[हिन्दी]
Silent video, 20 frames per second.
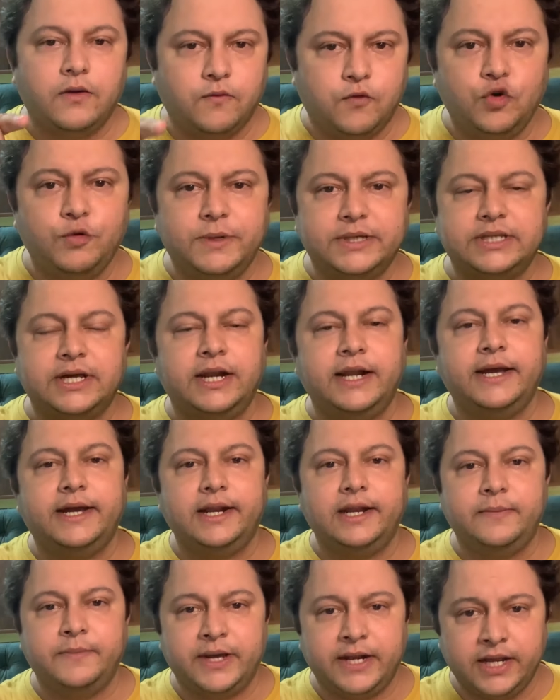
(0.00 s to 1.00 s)
वो बताने के
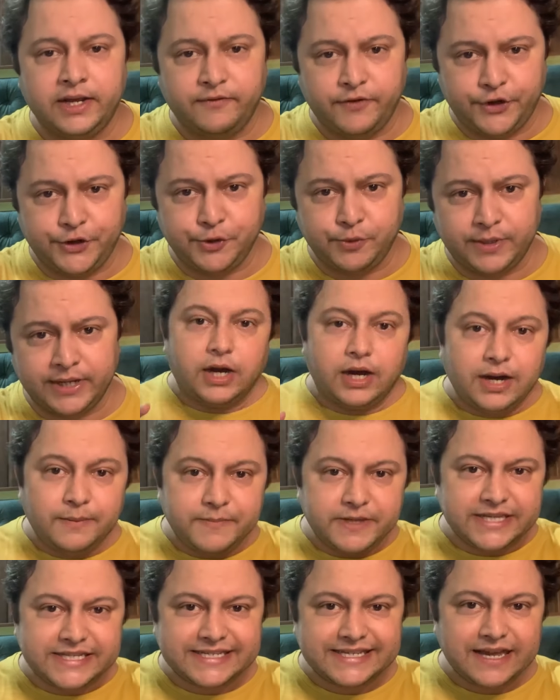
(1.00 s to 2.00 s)
लिए मैंने वीडियो बना
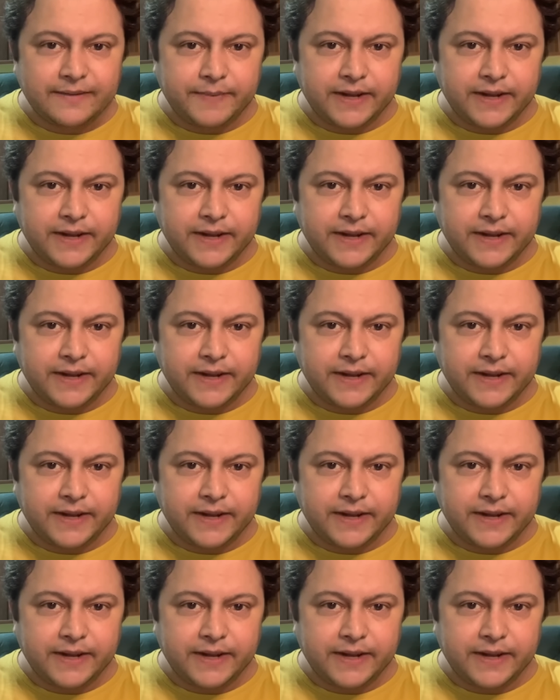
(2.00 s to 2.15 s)
अब इसके